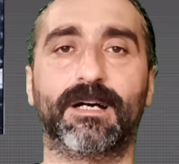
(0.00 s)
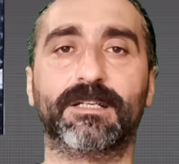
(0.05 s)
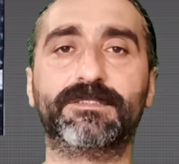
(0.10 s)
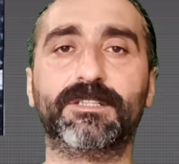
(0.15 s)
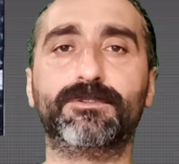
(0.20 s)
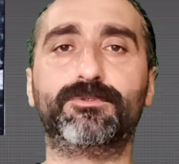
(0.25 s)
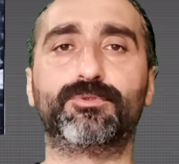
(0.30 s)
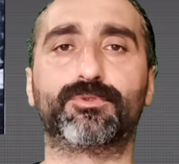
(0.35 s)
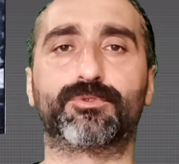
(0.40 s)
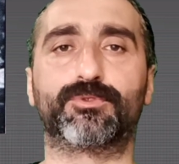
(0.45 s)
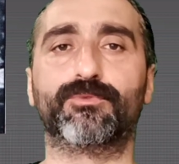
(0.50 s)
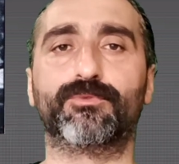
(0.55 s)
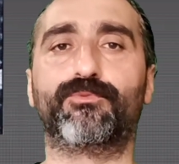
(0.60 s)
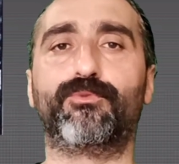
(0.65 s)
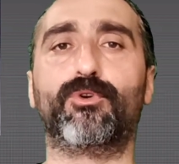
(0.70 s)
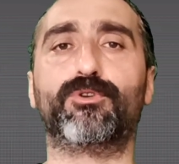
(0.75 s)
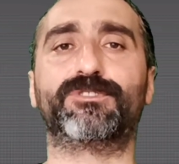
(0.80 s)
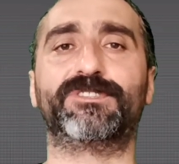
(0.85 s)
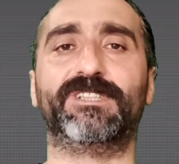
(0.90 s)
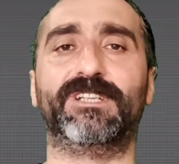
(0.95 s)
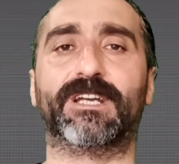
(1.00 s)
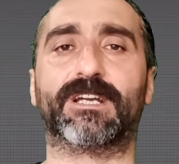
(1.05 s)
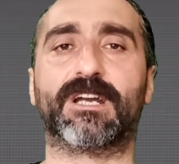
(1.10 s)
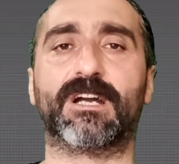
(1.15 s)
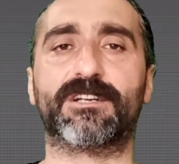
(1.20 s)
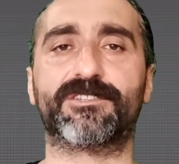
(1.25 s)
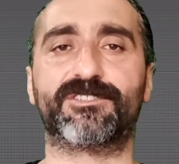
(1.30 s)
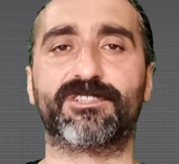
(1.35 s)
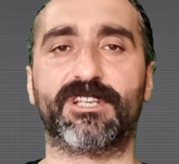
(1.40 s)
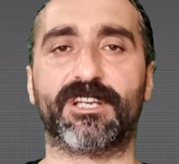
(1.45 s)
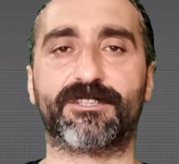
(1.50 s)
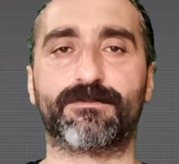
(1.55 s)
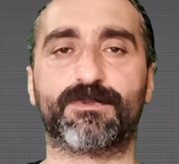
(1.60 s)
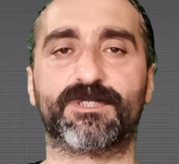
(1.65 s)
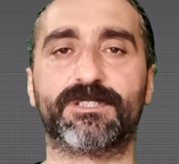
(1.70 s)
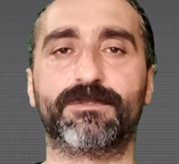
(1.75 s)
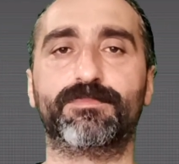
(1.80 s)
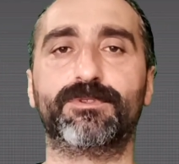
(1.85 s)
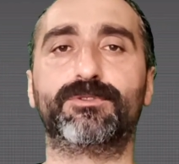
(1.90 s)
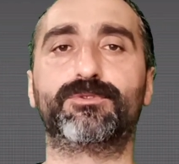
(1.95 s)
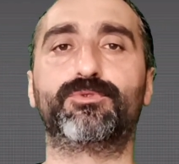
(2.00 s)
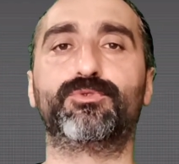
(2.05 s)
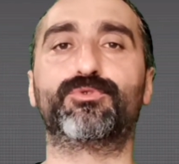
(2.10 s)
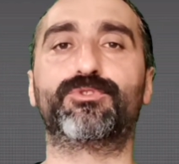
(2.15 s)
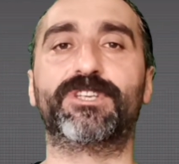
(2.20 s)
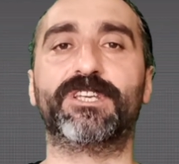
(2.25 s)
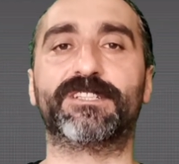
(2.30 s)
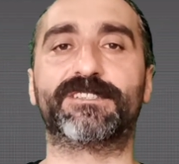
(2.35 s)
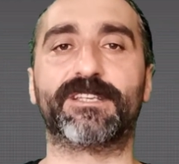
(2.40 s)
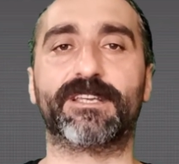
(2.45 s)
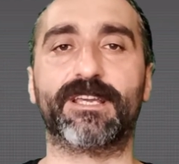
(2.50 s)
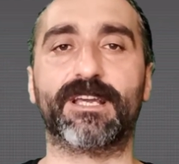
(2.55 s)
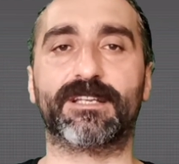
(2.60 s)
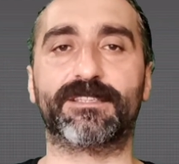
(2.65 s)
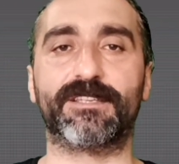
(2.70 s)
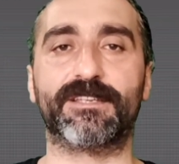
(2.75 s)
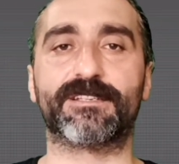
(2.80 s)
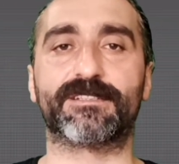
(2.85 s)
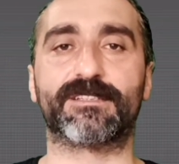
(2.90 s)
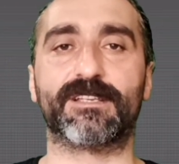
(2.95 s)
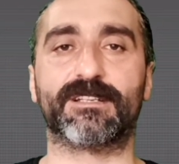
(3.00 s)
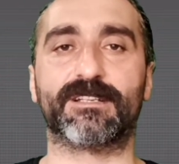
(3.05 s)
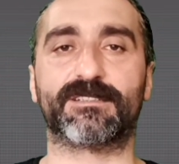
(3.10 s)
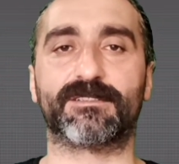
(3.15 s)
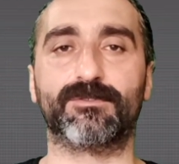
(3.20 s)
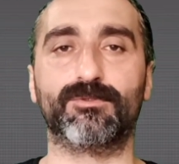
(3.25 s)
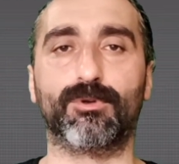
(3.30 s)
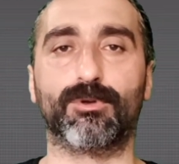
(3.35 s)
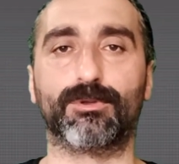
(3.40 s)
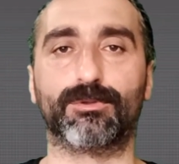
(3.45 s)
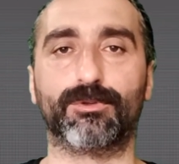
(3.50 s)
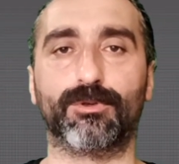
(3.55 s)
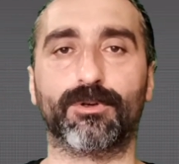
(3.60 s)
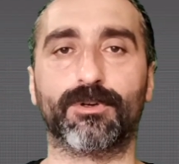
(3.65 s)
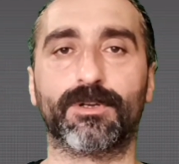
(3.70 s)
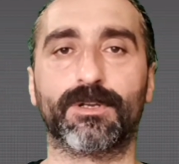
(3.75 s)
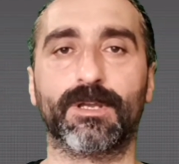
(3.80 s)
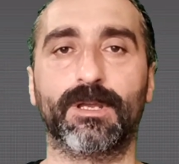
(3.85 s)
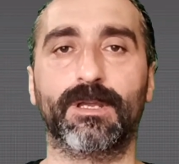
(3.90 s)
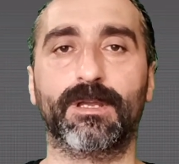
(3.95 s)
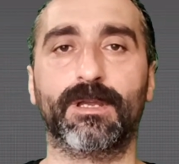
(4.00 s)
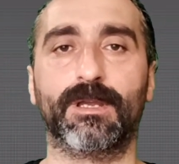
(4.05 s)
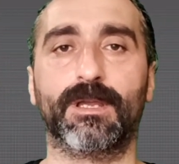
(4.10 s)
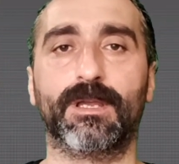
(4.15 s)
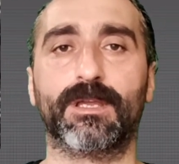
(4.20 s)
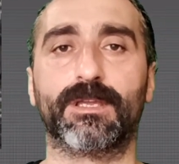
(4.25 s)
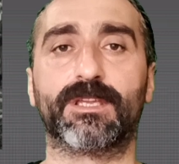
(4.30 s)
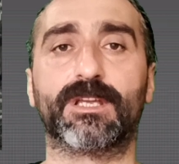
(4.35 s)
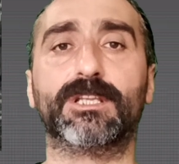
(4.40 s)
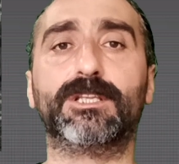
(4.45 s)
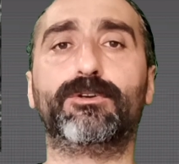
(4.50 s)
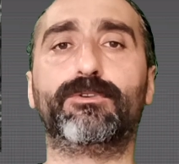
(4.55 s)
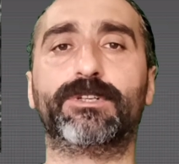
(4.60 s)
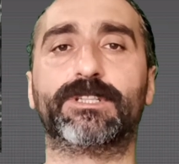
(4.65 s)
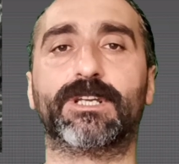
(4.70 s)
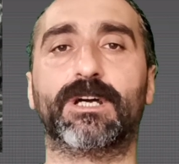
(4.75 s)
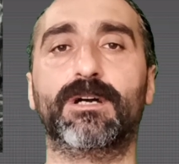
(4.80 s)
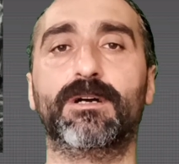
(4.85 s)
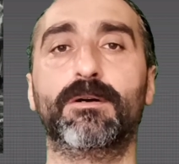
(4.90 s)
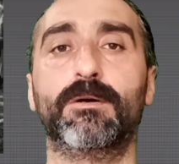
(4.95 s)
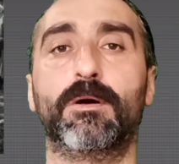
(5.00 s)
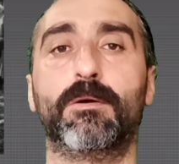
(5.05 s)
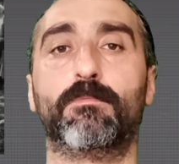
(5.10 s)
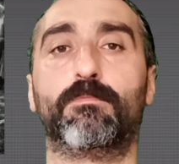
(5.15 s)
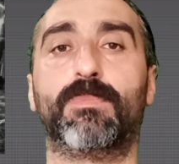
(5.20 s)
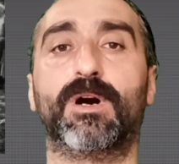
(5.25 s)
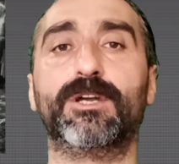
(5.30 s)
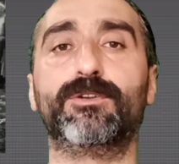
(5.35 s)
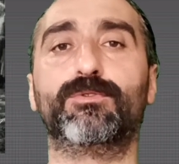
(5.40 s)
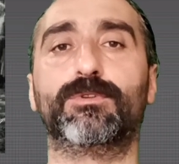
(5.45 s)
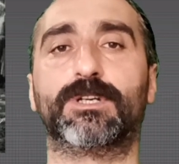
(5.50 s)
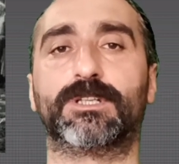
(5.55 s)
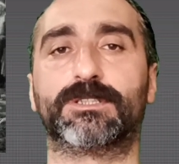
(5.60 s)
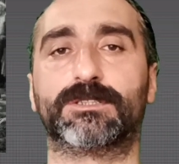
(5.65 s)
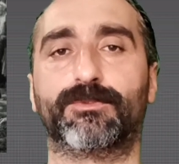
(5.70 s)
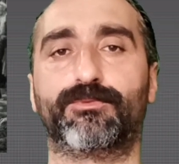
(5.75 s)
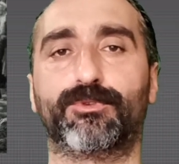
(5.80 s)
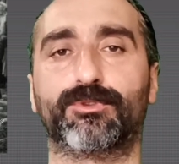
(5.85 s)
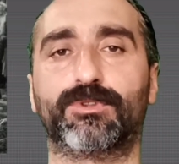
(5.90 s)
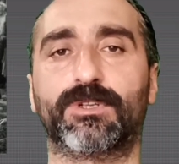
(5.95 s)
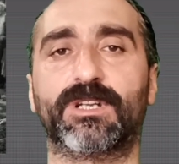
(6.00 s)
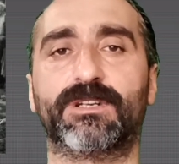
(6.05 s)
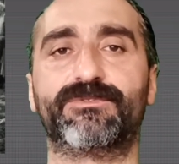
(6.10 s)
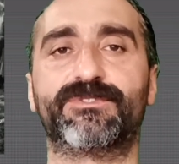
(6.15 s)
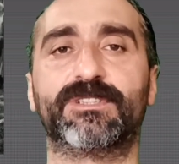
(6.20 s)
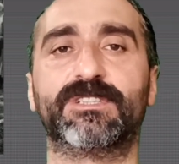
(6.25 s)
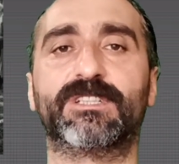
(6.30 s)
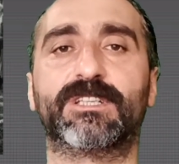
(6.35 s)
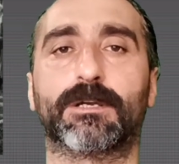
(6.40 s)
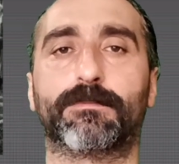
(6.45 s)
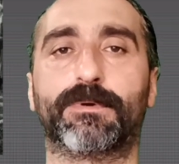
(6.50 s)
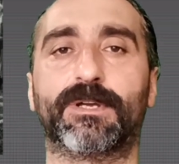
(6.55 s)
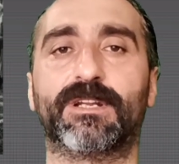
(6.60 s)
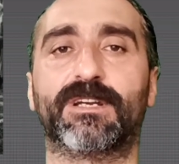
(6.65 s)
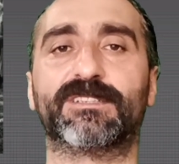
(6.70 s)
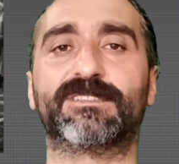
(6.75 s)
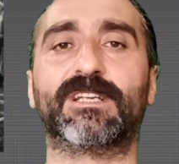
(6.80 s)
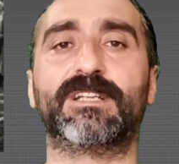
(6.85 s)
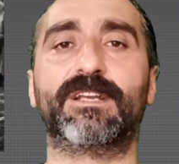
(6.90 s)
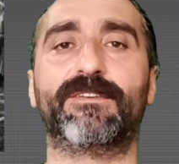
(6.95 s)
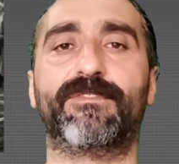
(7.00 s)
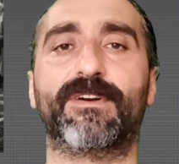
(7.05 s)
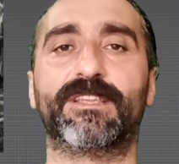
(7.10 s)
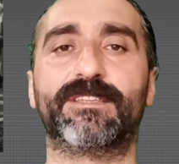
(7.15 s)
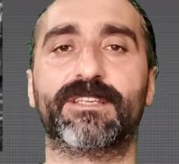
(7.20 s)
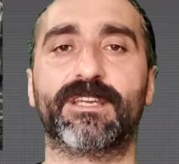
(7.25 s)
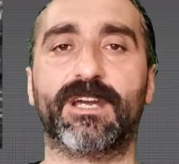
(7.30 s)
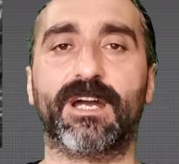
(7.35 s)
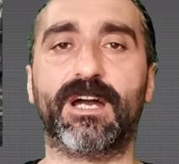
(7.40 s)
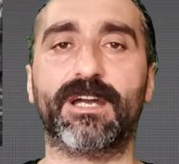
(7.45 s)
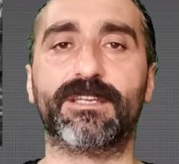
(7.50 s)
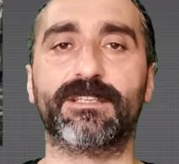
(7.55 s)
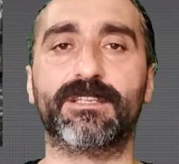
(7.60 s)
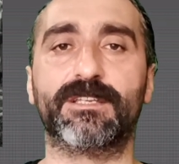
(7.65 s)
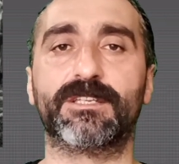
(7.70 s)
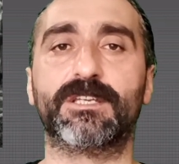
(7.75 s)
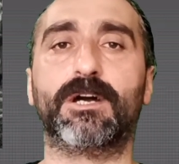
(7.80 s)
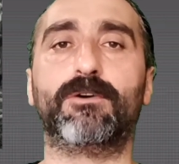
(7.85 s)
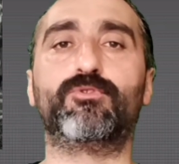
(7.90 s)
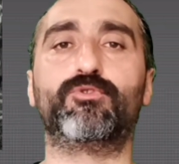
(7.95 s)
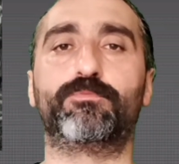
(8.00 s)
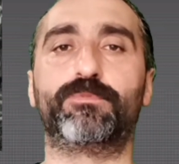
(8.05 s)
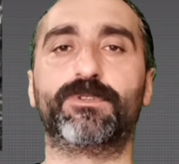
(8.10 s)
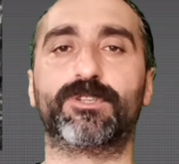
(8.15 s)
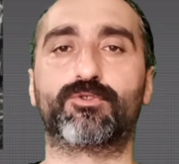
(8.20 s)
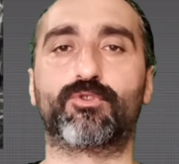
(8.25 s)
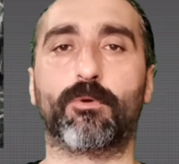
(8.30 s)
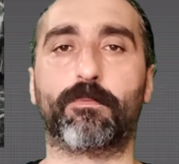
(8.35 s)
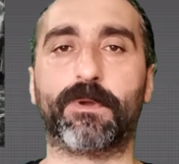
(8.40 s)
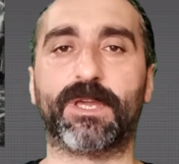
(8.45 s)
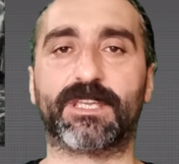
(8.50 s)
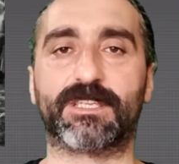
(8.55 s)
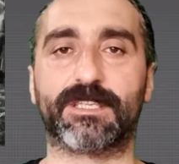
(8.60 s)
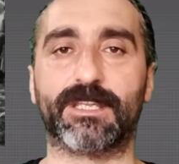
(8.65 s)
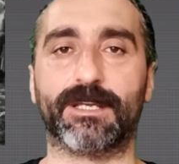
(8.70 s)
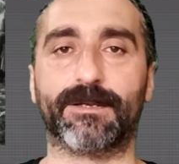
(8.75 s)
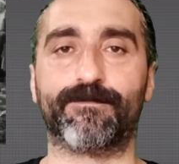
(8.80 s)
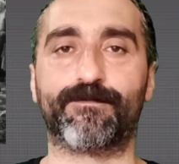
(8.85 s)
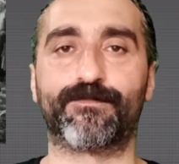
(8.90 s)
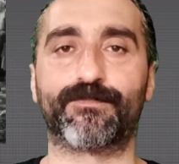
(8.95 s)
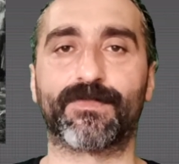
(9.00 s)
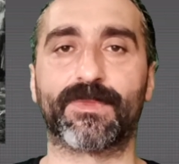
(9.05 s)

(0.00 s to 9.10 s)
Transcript: Atatürk'ün Fox ile karşılaşması bir Türkiye seyahati esnasında oldu. Yalova'da banyolarda fotoğrafçılık yapan Hasan Efendi'ye ait yavru bir köpekti.